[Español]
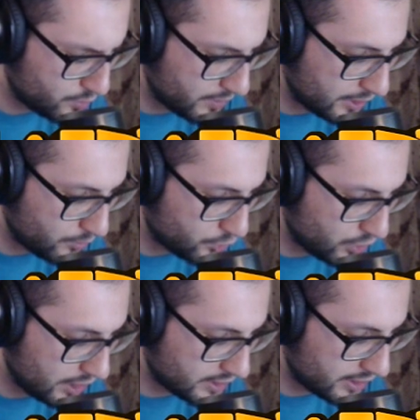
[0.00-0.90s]
matamos
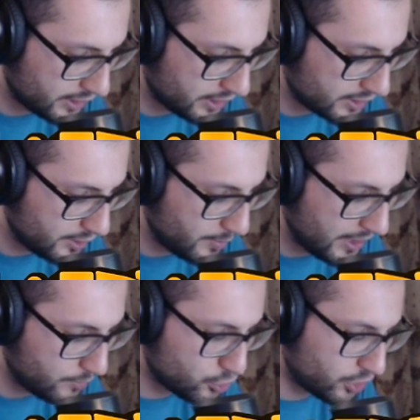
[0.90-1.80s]
a las arqueras y
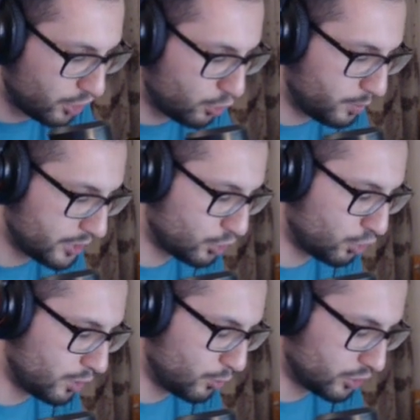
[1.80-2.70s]
pegamos tres golpes
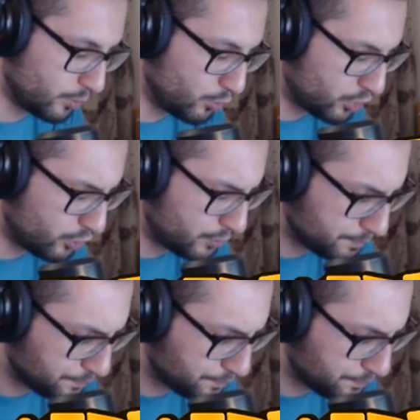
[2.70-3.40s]
con el muertapuerco.